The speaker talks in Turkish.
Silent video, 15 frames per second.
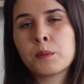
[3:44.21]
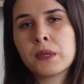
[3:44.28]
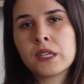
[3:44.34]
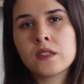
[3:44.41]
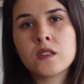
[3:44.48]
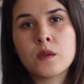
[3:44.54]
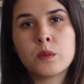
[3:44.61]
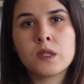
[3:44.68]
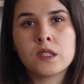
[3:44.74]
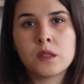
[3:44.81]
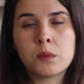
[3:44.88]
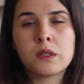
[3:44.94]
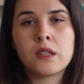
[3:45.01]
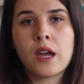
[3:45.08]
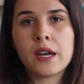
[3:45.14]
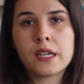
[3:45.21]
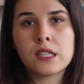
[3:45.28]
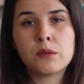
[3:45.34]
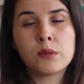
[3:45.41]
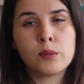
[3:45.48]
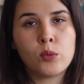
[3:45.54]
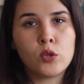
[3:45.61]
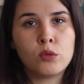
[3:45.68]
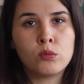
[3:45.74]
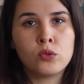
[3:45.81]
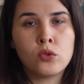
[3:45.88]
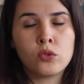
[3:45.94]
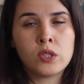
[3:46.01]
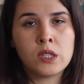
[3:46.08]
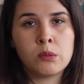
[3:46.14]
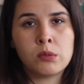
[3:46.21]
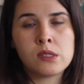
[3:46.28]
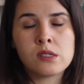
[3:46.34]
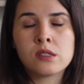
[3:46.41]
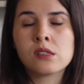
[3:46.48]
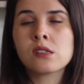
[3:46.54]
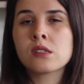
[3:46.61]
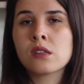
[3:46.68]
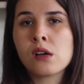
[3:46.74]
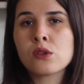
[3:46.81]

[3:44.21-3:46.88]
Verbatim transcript: bir kitabın ya da bir derginin bir bölümünü okuyabilirsiniz.